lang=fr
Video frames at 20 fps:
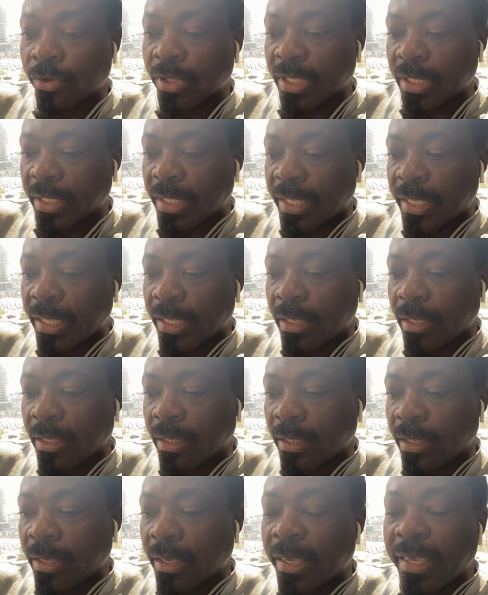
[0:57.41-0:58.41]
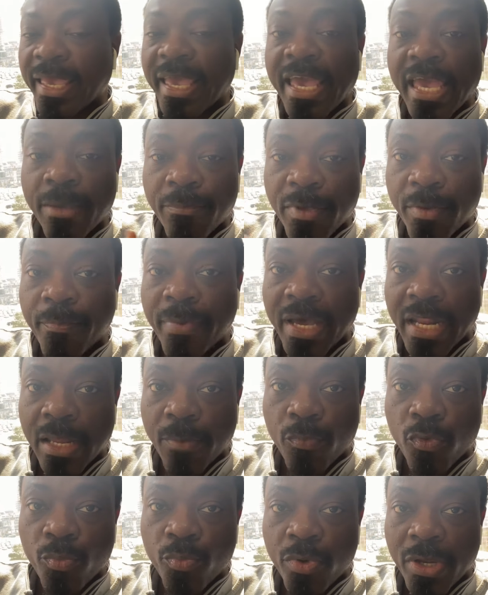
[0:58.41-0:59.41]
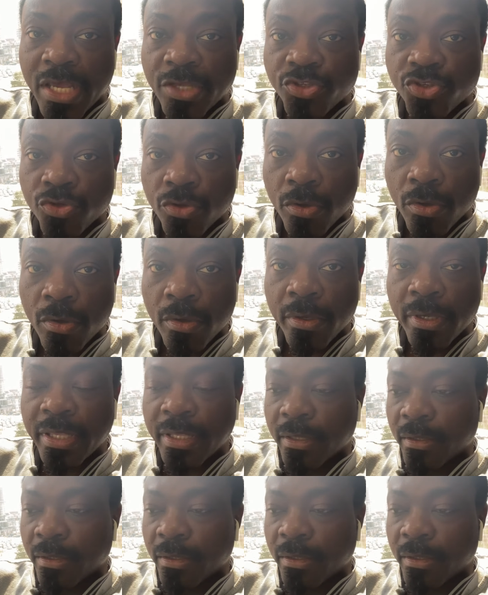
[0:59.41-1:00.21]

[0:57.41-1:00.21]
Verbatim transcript: qui est aimé par la population.